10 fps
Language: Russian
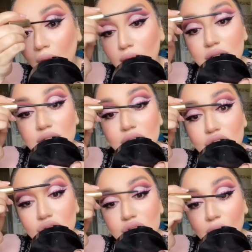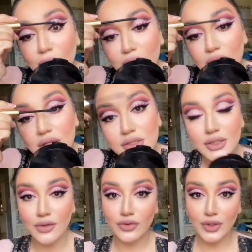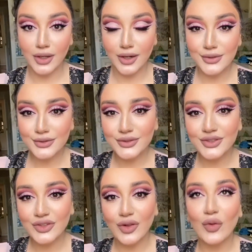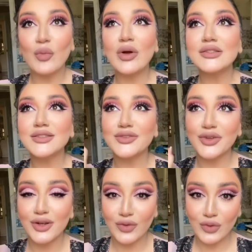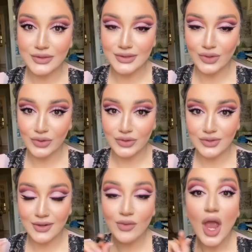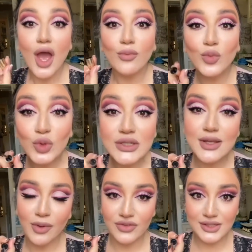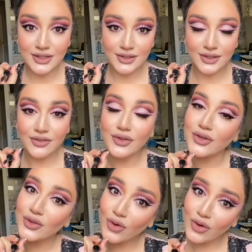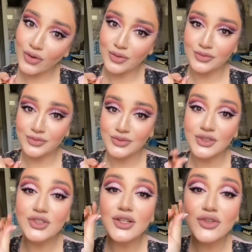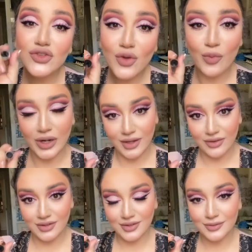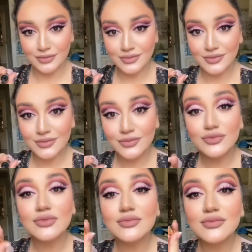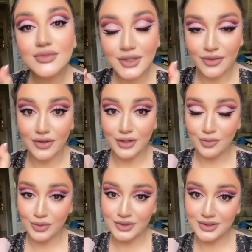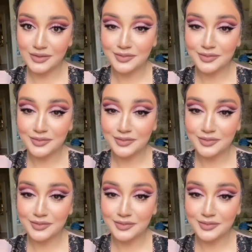Знаете, что самое классное? Я вот докрасила сначала улыбаться и выглянула солнышко. Будто сама вселенная говорит, го, ты делаешь все правильно. Ты на верном пути.